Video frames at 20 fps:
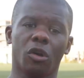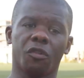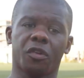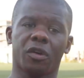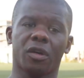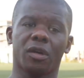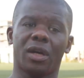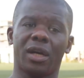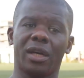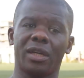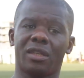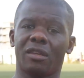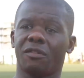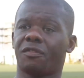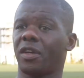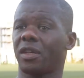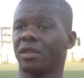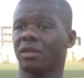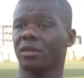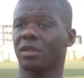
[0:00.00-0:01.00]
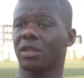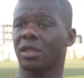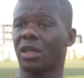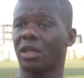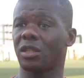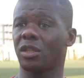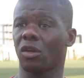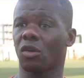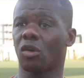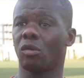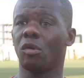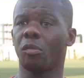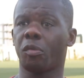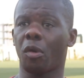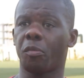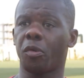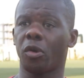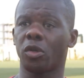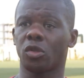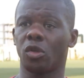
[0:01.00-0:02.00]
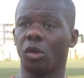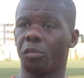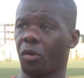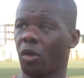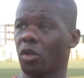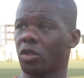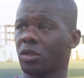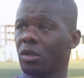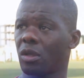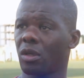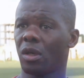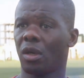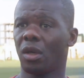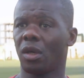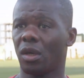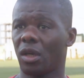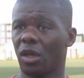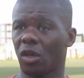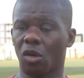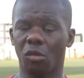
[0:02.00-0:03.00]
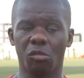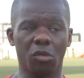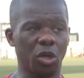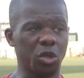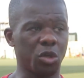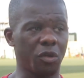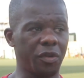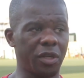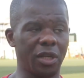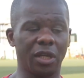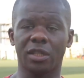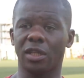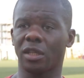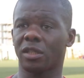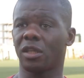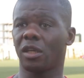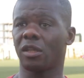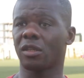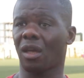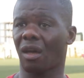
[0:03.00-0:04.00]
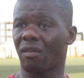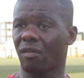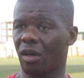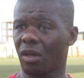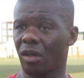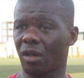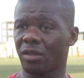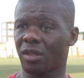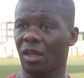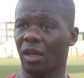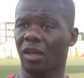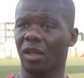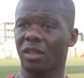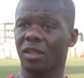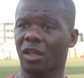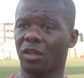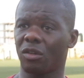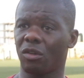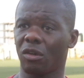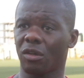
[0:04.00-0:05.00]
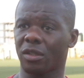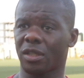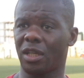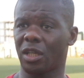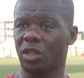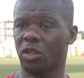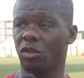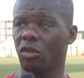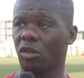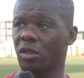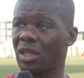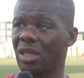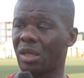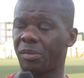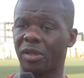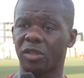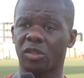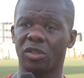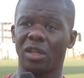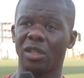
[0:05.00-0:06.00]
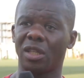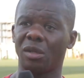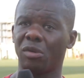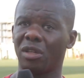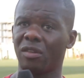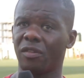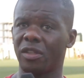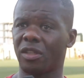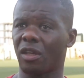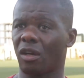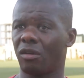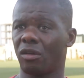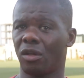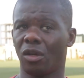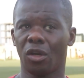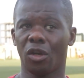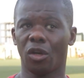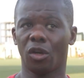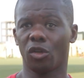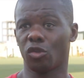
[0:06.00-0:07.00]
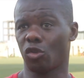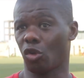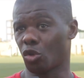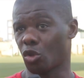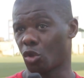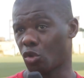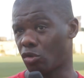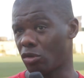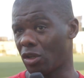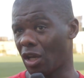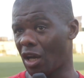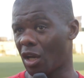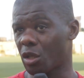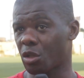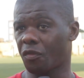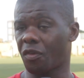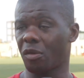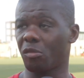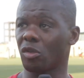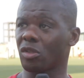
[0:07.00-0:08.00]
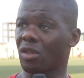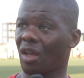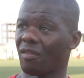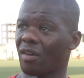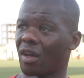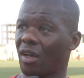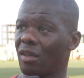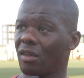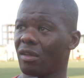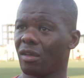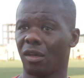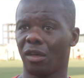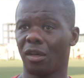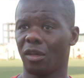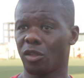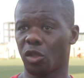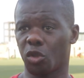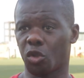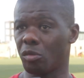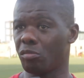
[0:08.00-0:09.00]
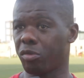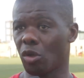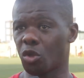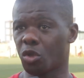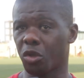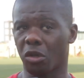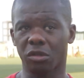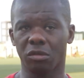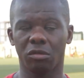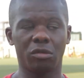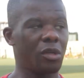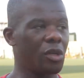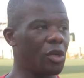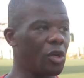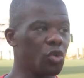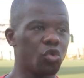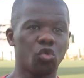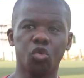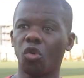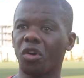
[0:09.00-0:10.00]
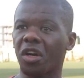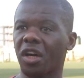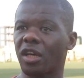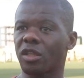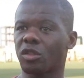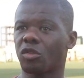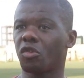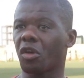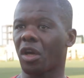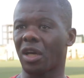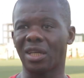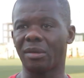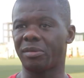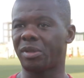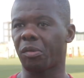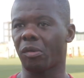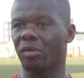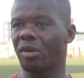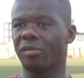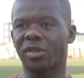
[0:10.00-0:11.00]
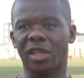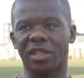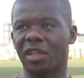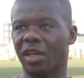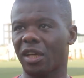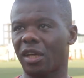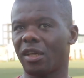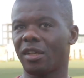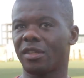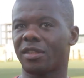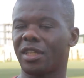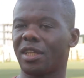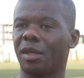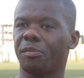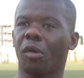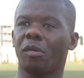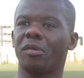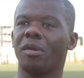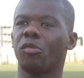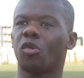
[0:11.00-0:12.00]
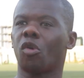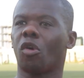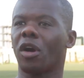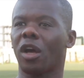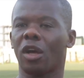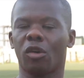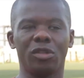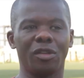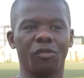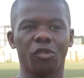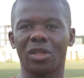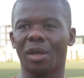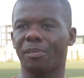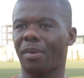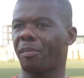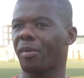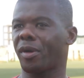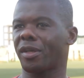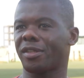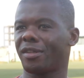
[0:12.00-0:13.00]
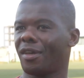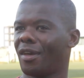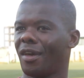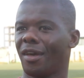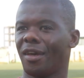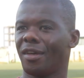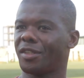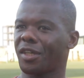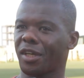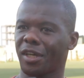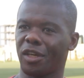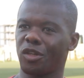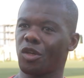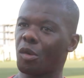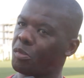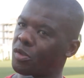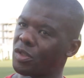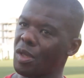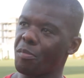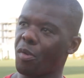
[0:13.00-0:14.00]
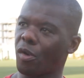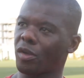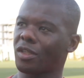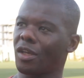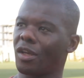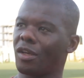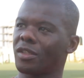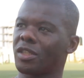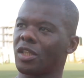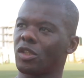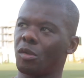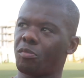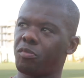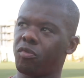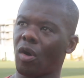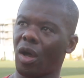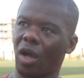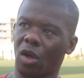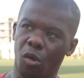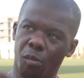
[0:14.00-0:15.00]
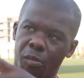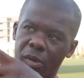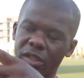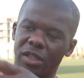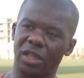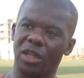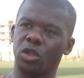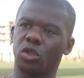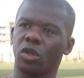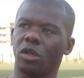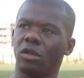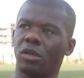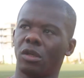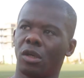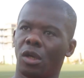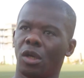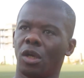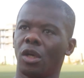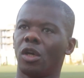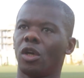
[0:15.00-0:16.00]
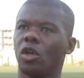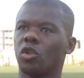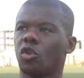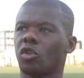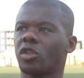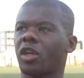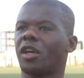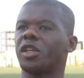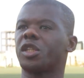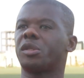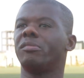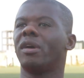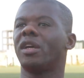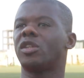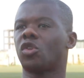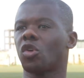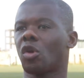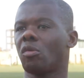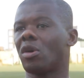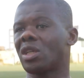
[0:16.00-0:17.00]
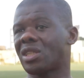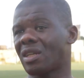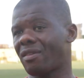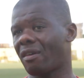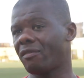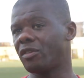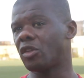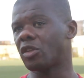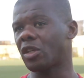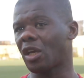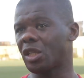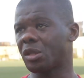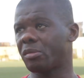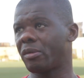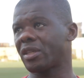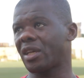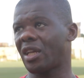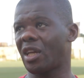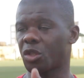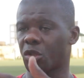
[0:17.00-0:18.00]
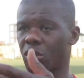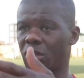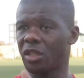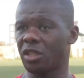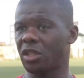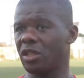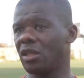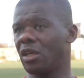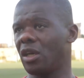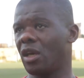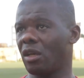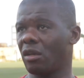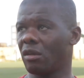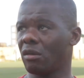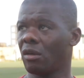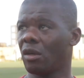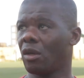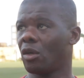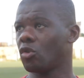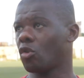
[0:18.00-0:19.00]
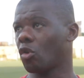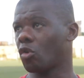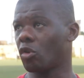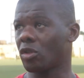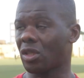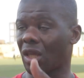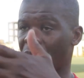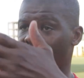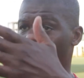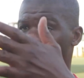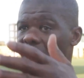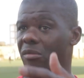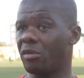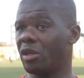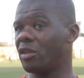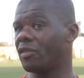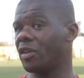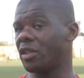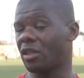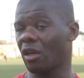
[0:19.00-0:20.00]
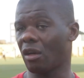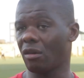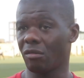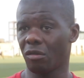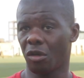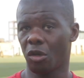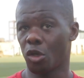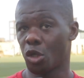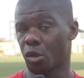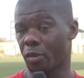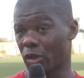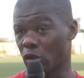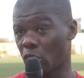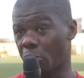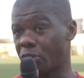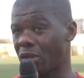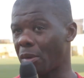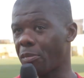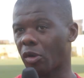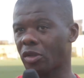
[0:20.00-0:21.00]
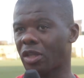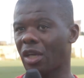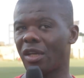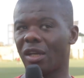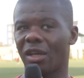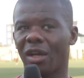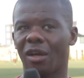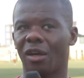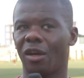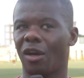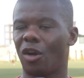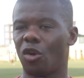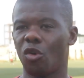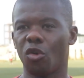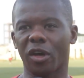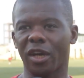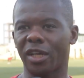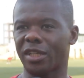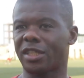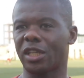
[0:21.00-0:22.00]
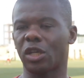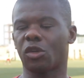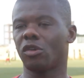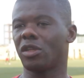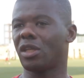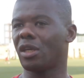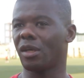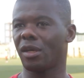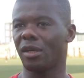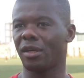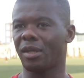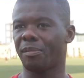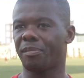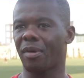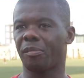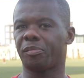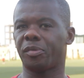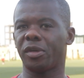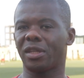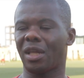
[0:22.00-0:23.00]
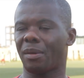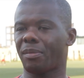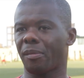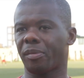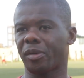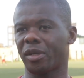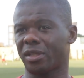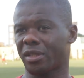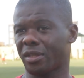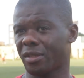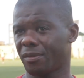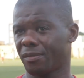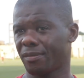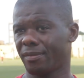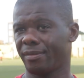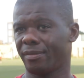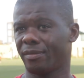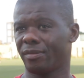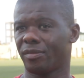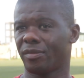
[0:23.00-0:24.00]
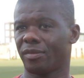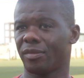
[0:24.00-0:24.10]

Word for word: Une offre a été faite, c'est-à-dire qu'on me propose le poste et que moi, je viens exercer un travail en tant qu'entraîneur, sélectionneur de l'équipe nationale des moins de 20 ans. Donc je suis là, je fais mon travail, c'est une bonne chose. Tout le reste de régler des petits problèmes, ça c'est rien. C'est des problèmes qu'on règle au niveau de la paperasse, c'est rien. Le plus important, c'est de pouvoir accompagner les jeunes, de transmettre ce que moi j'avais envie de transmettre à la jeunesse guinéenne, donc notamment les moins de 20 ans. Je pense que le plus important, il est là. Le reste, c'est que des, papiers et de la paperasse.